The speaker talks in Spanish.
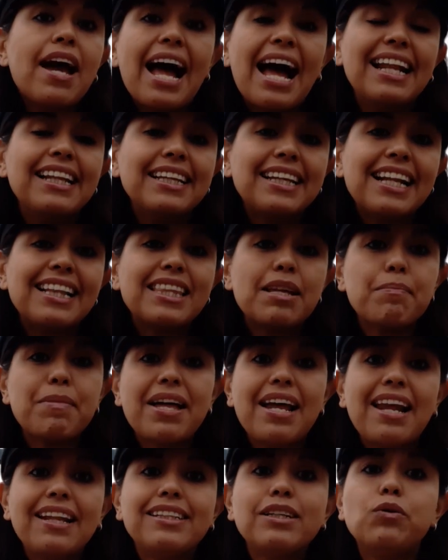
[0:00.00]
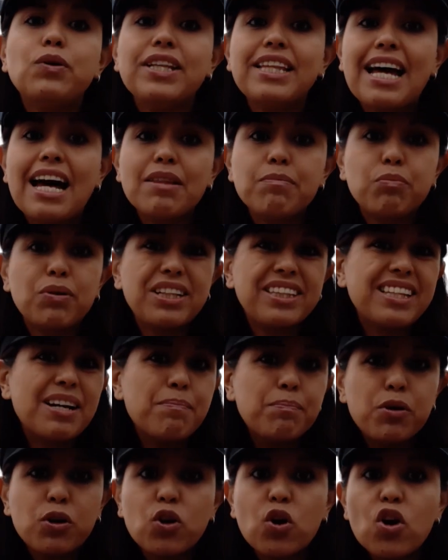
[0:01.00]
Así que el tema de la seguridad pues
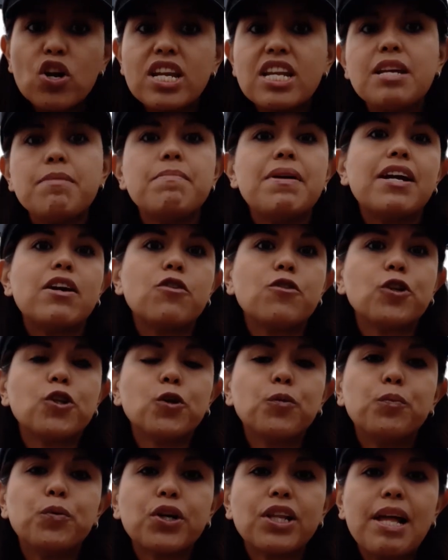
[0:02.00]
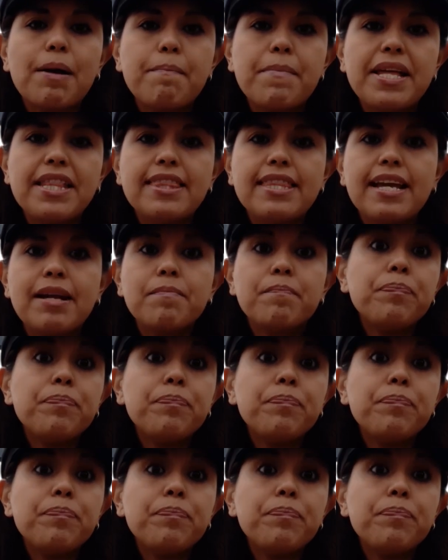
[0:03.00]
tampoco ni me cruzó por la mente.